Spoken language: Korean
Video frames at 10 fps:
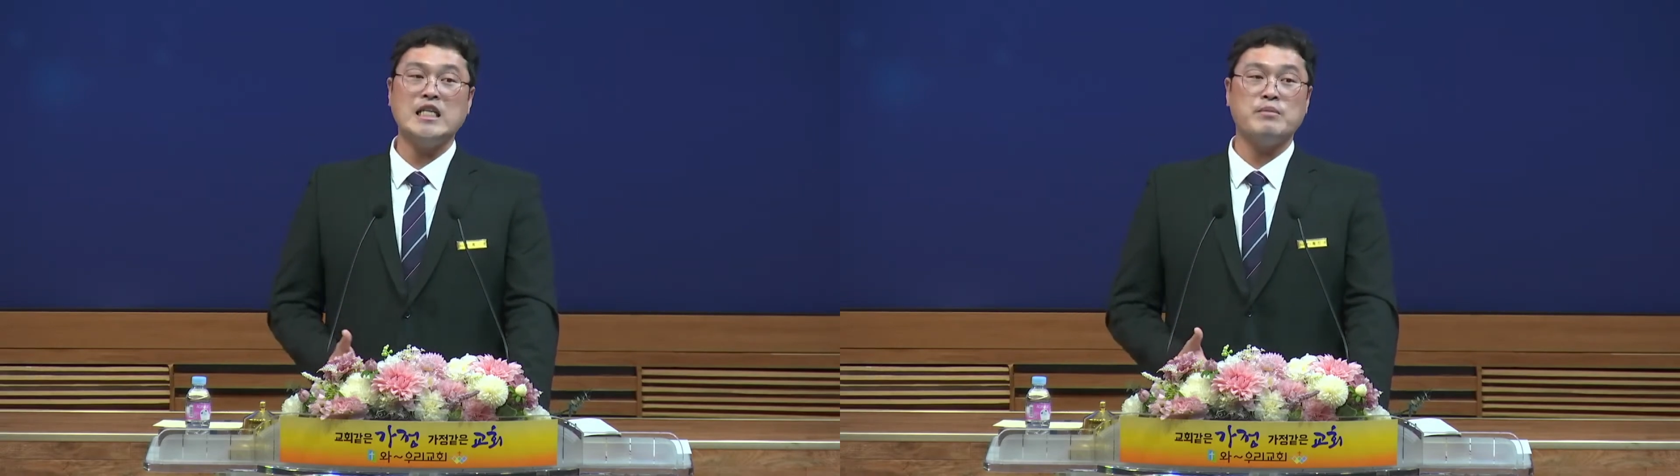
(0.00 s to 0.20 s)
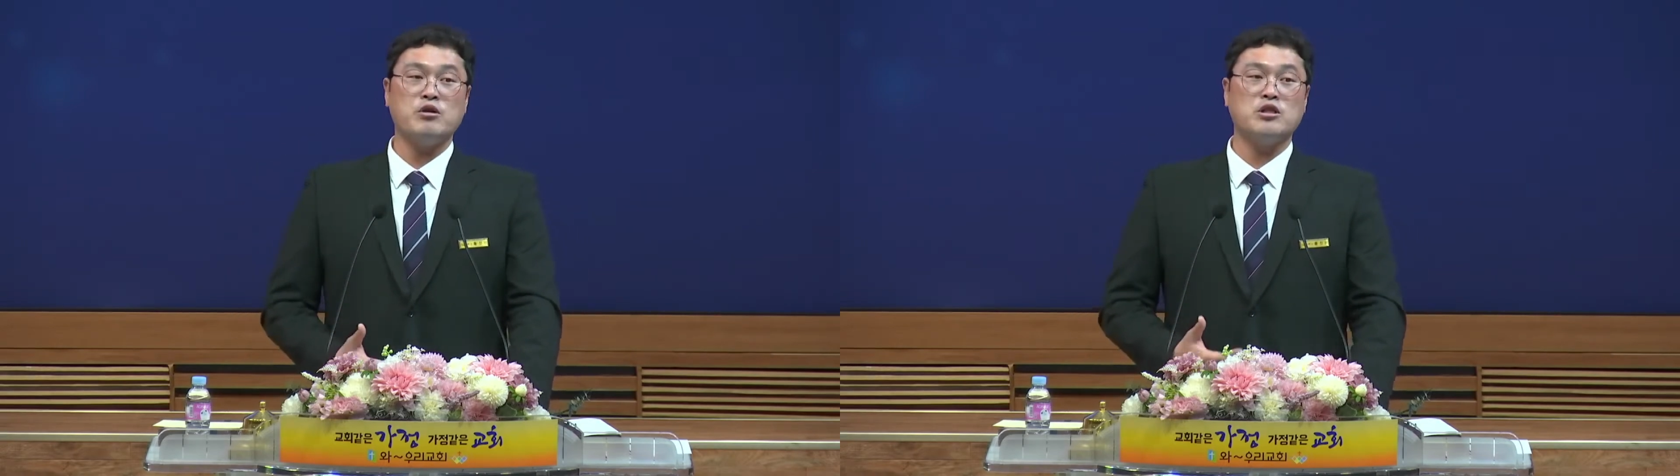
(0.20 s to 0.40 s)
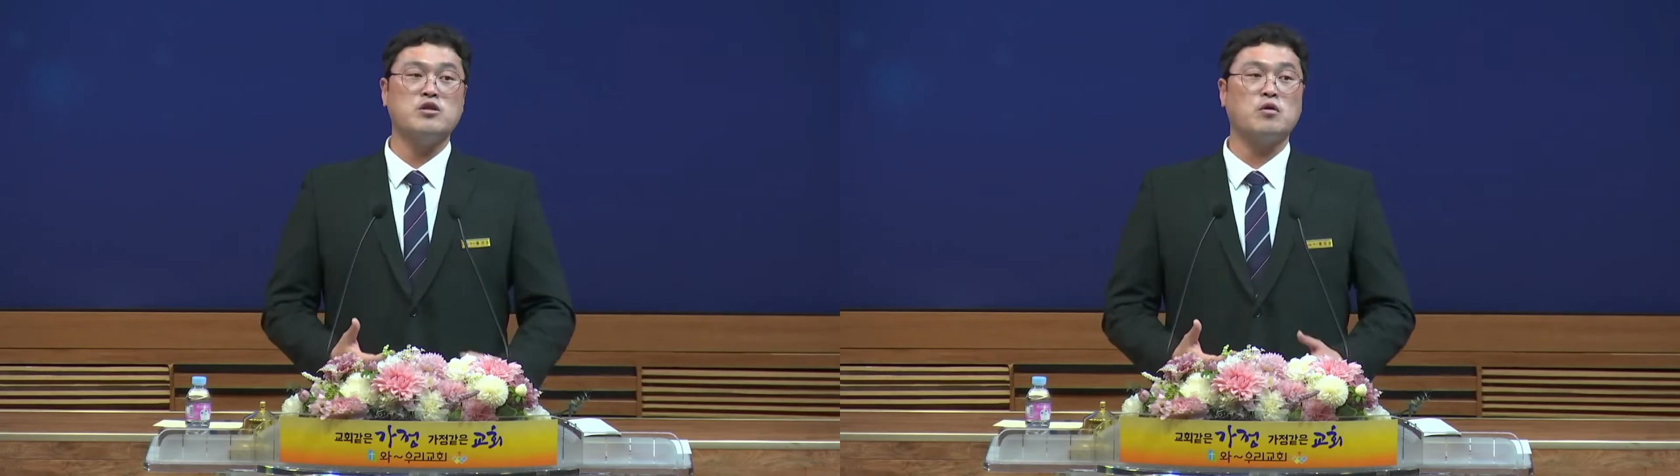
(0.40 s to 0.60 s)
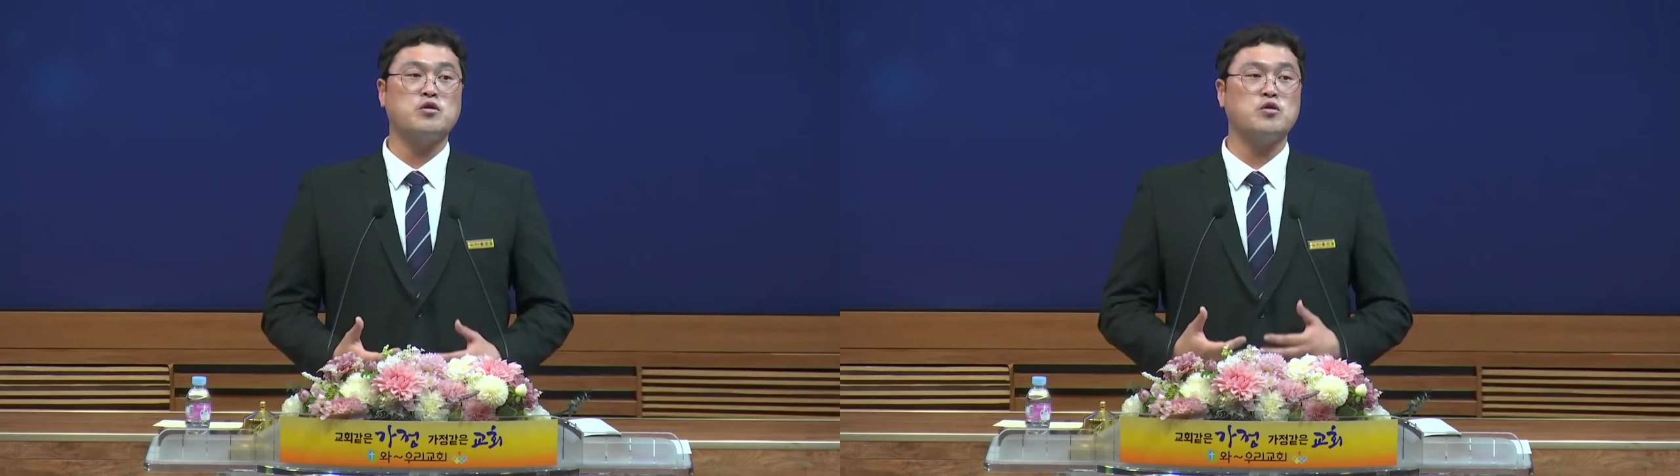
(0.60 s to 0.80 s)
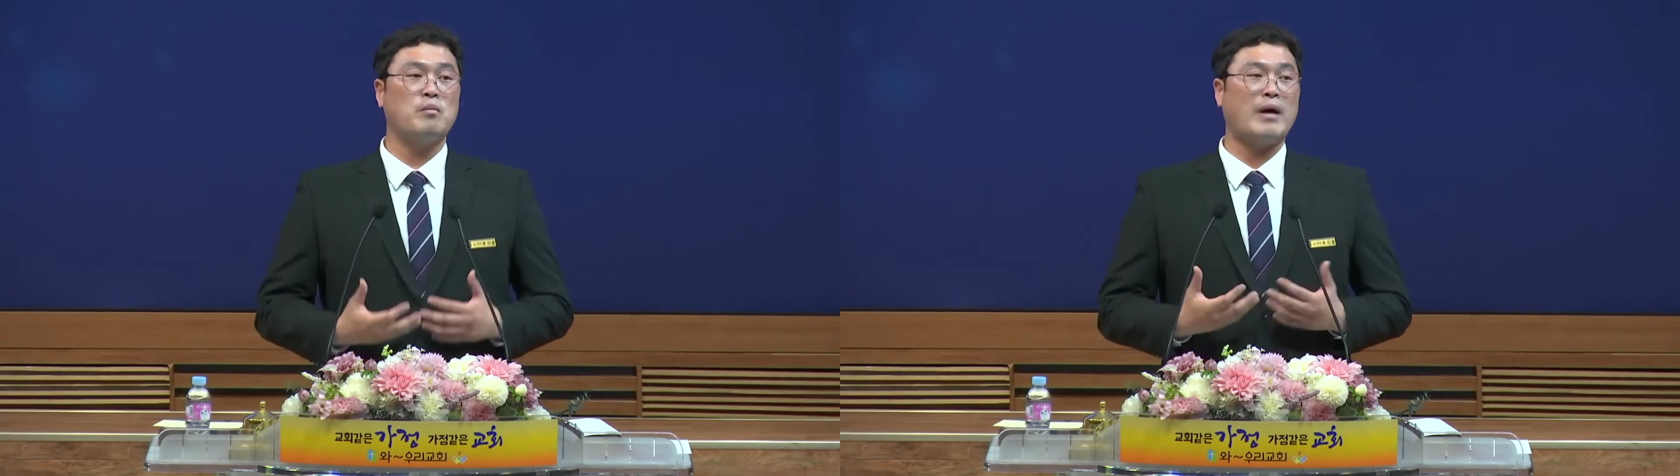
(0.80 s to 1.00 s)
되면
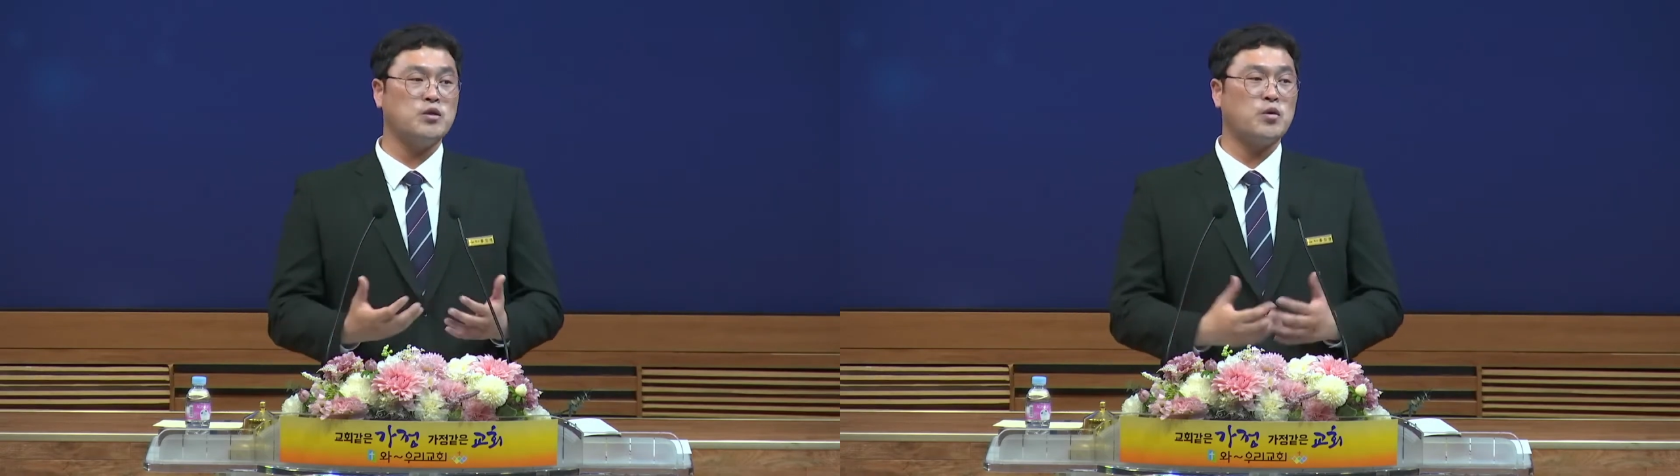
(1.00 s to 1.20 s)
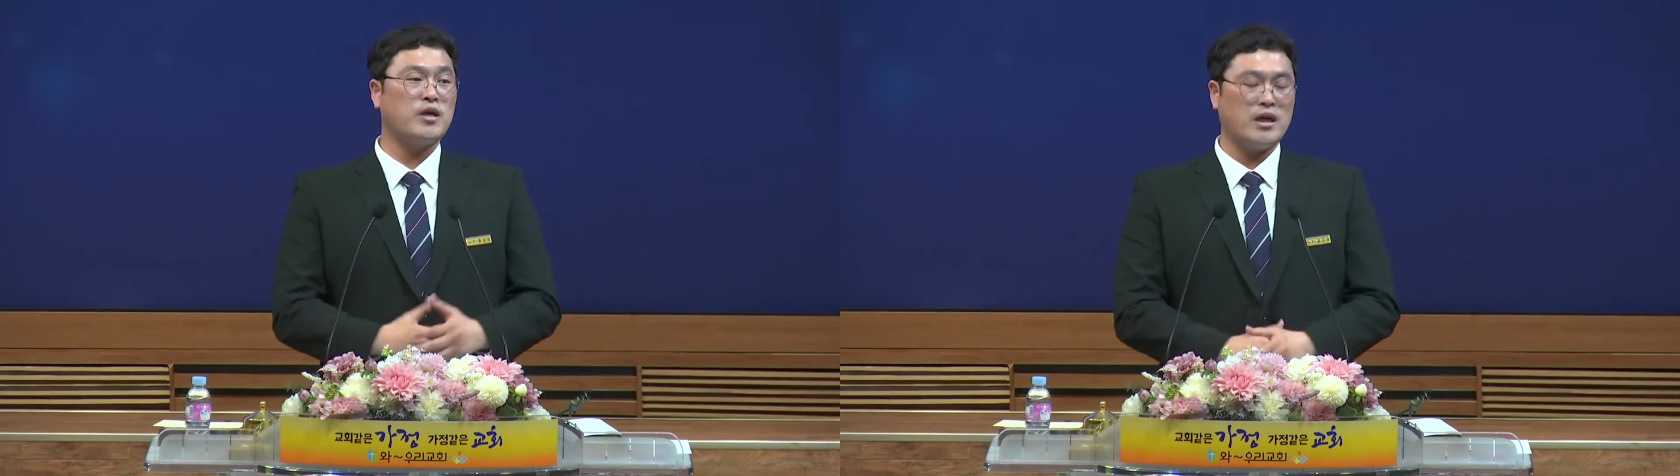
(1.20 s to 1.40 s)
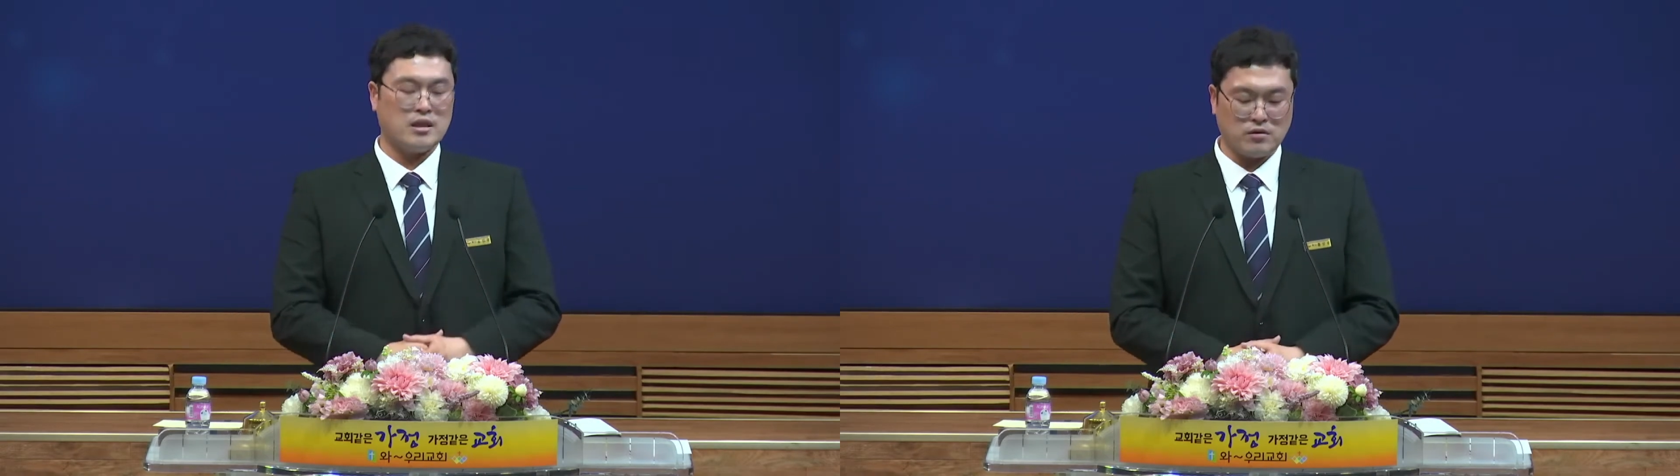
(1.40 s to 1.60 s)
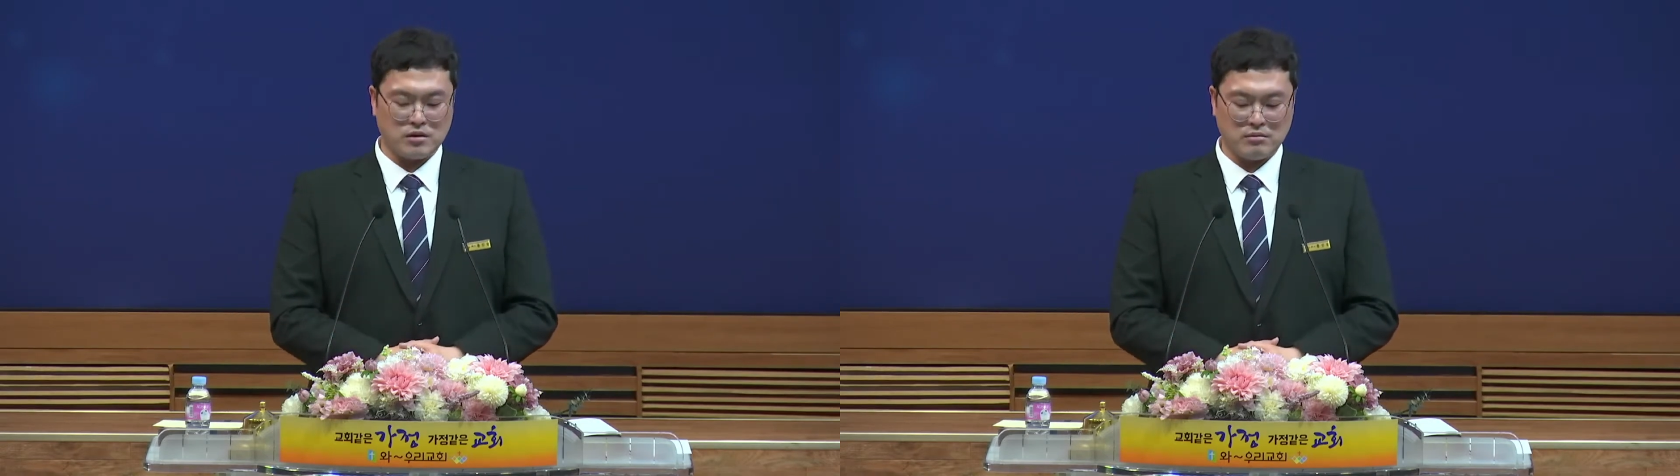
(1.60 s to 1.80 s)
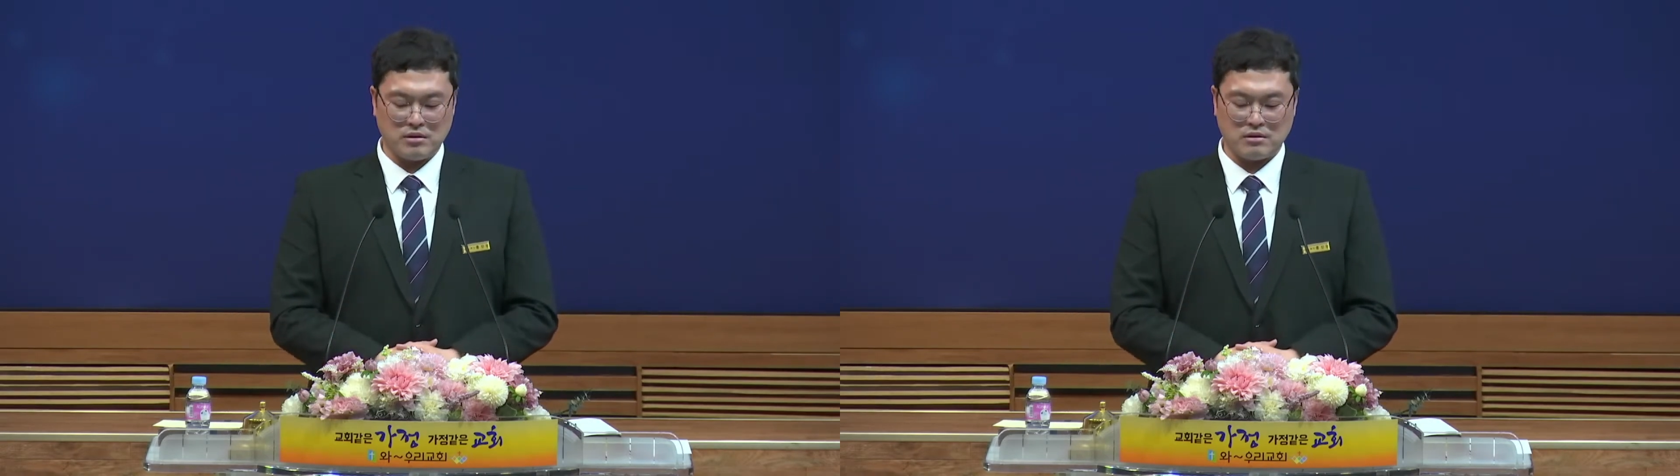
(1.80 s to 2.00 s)
그것으로 만족해야 하는
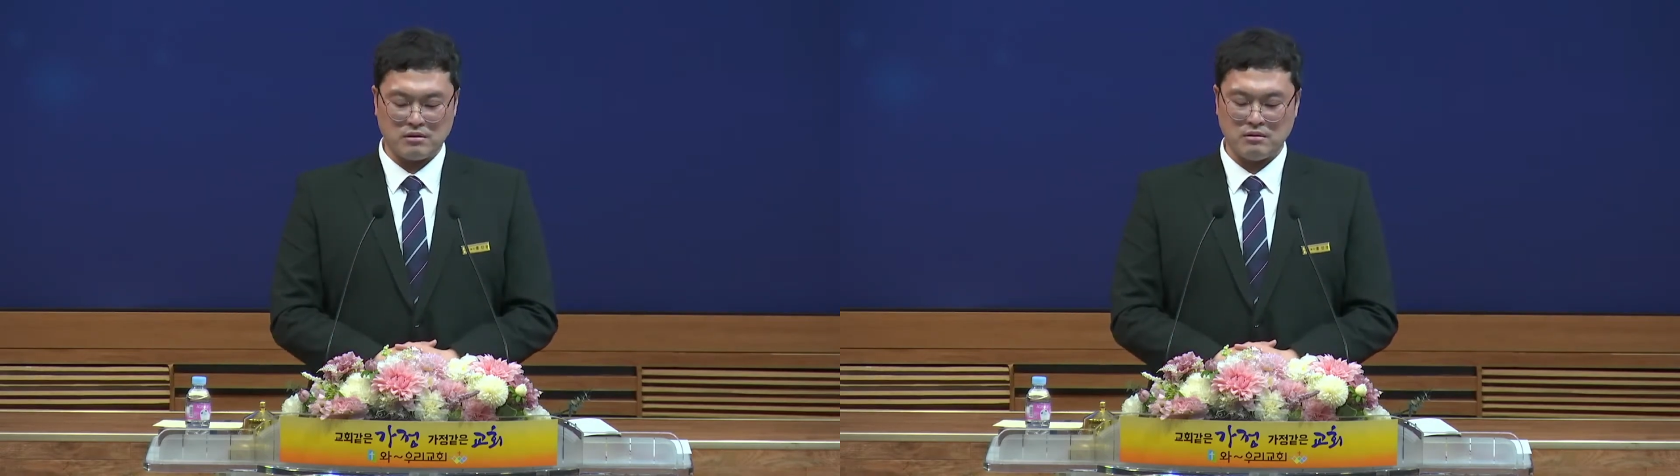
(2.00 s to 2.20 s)
것입니다.